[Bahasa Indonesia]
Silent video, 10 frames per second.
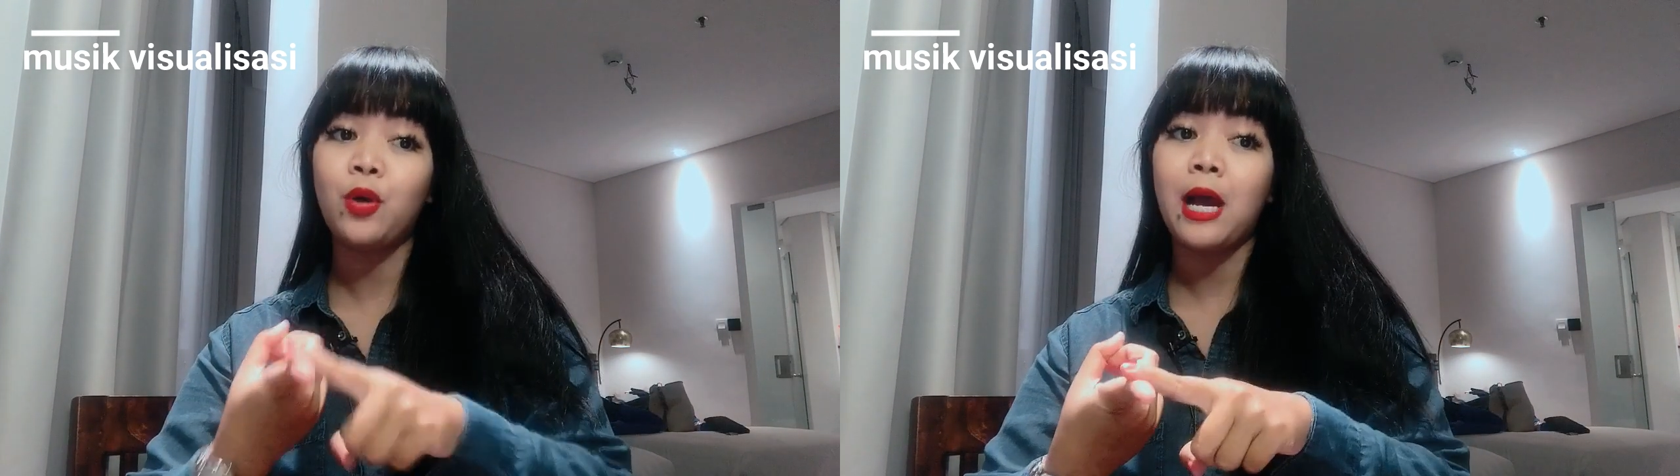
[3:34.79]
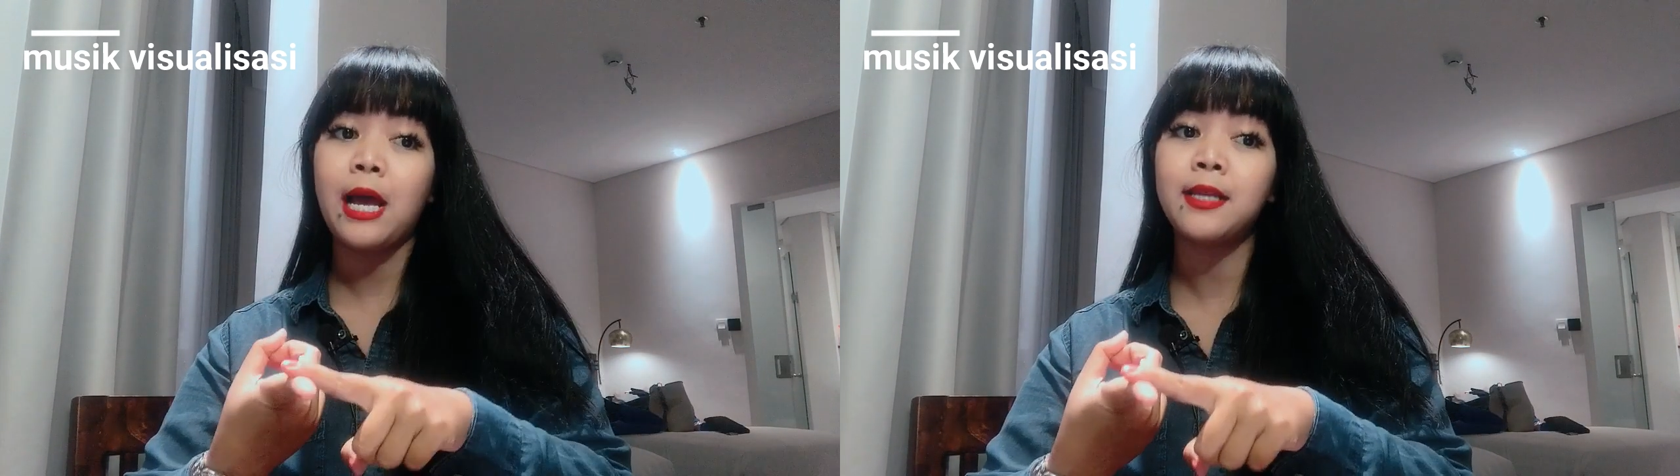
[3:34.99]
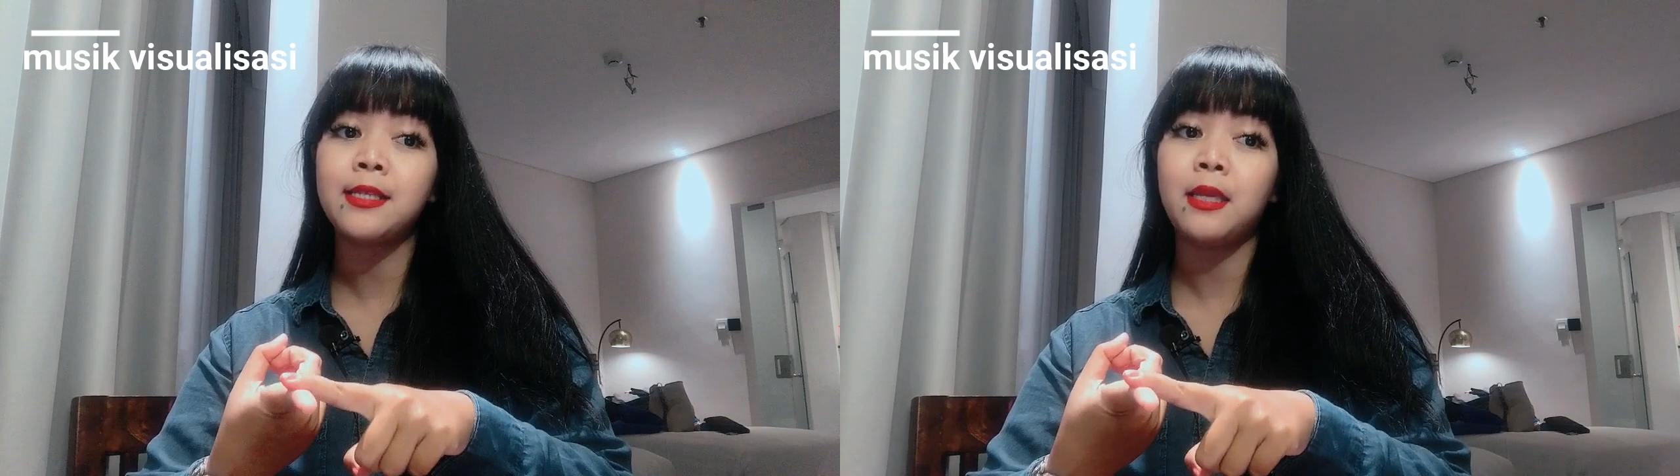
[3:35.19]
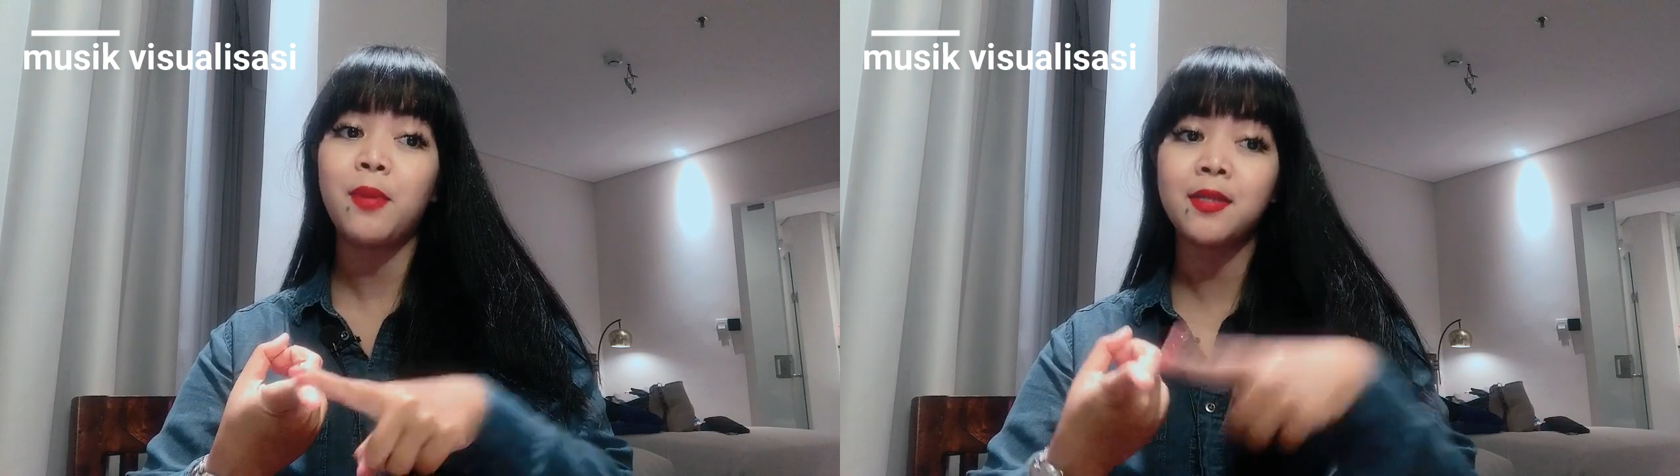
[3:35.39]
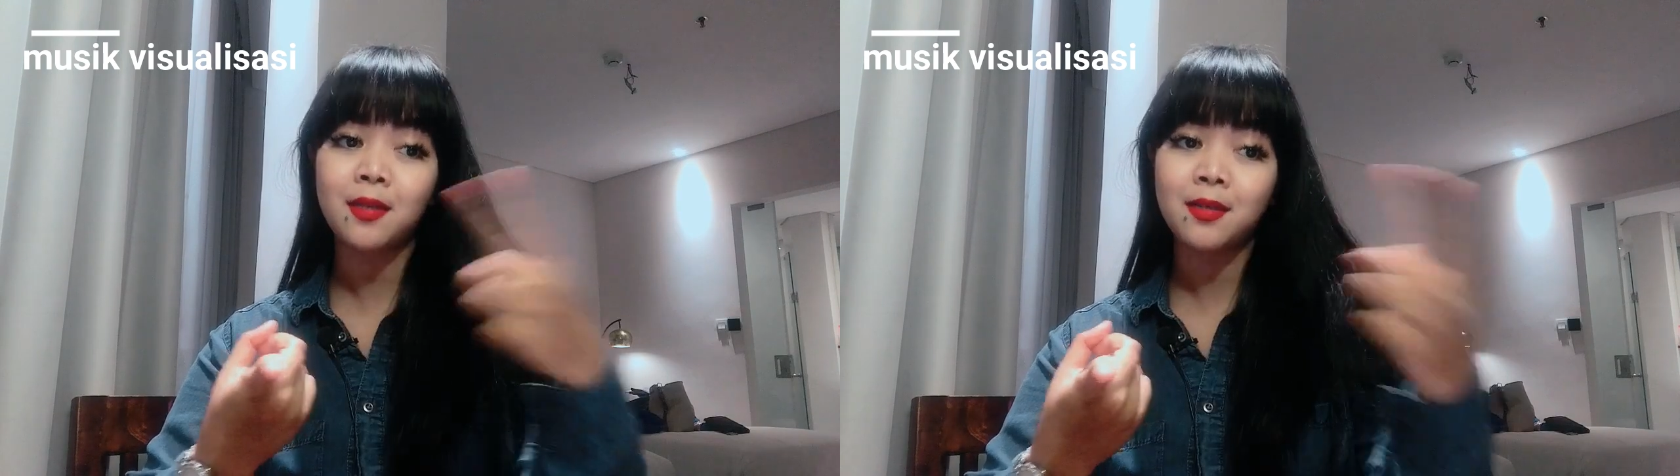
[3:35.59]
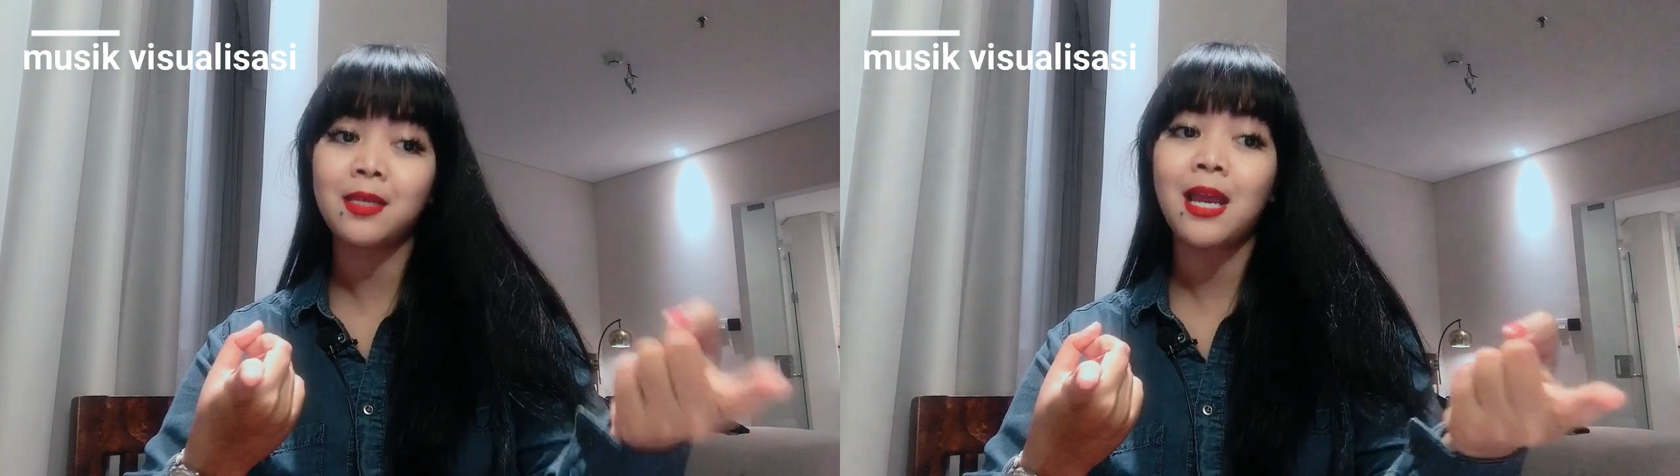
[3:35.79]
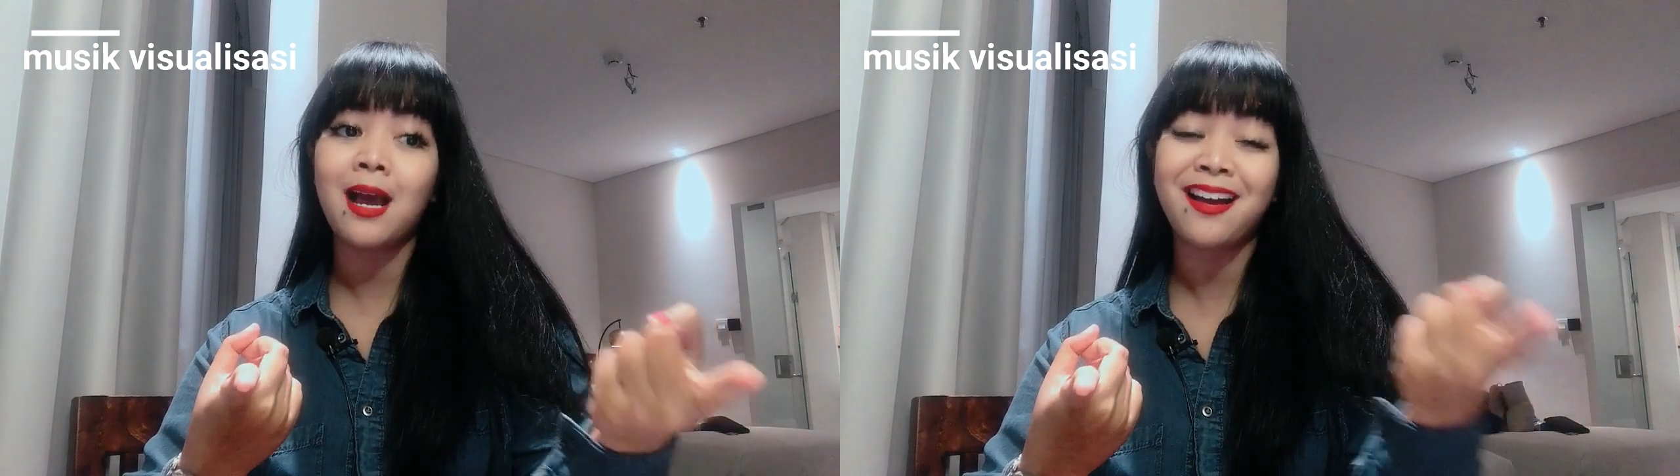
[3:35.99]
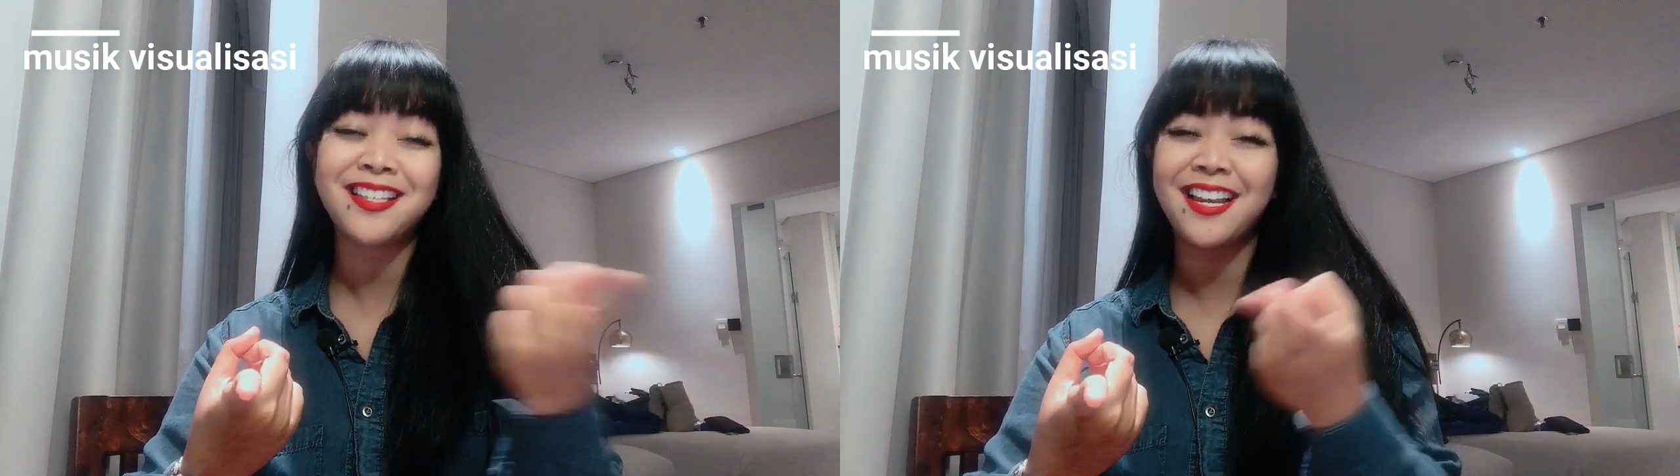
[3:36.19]
kan si Master Sri
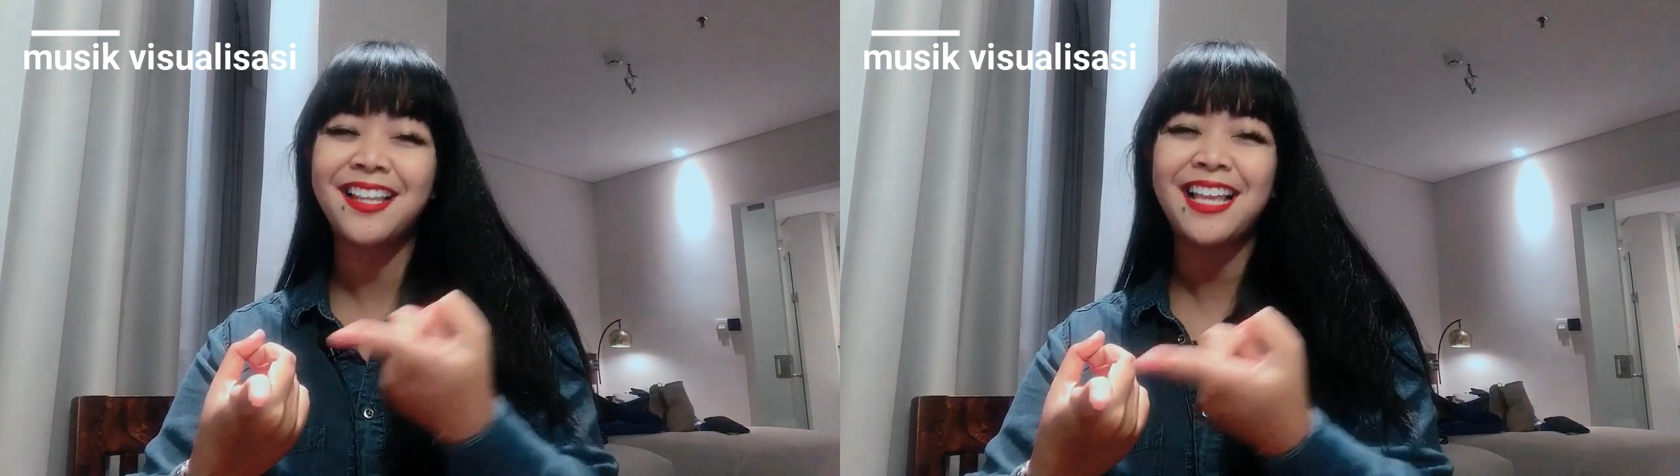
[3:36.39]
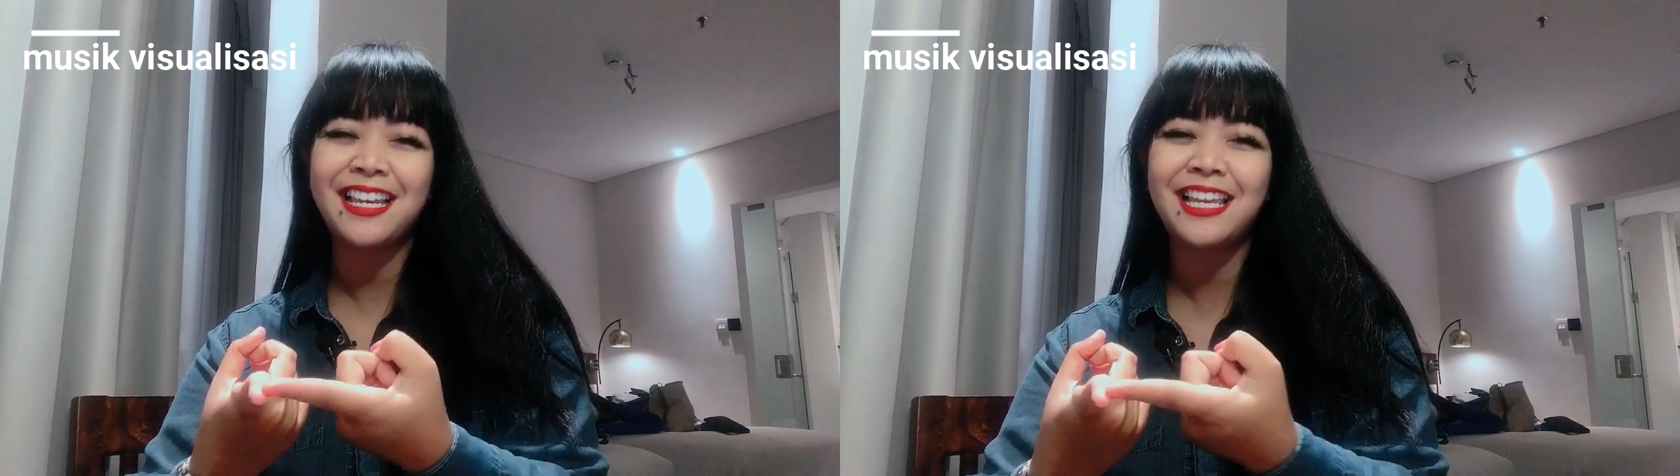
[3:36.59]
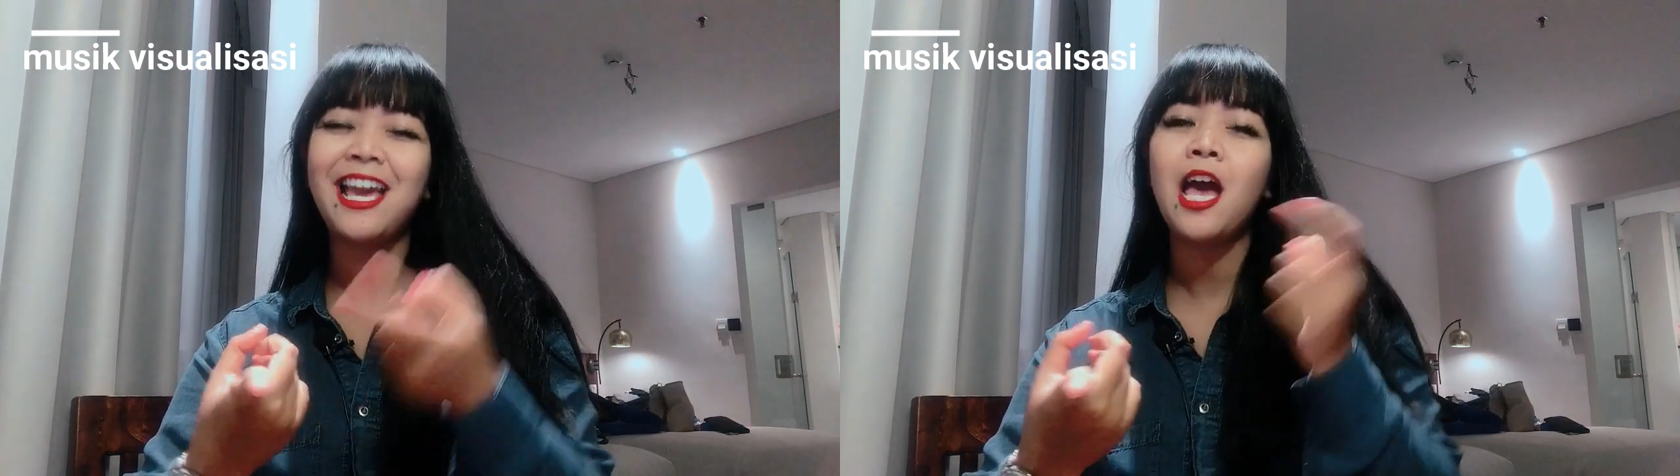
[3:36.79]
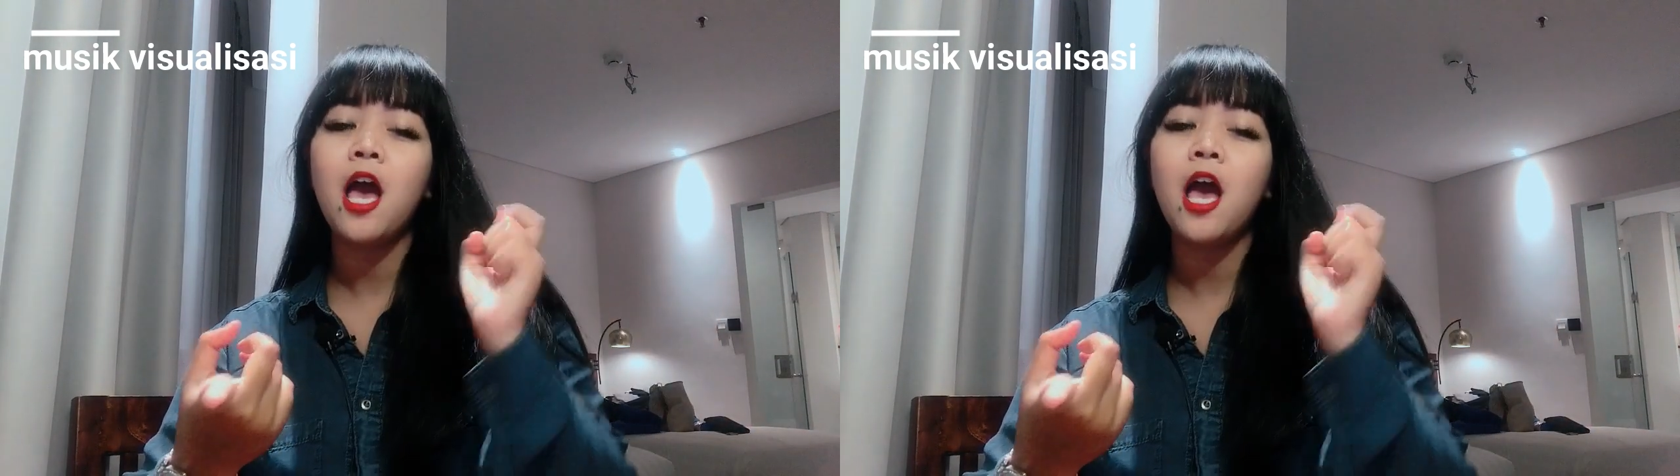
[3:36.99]
Akar sana tadi.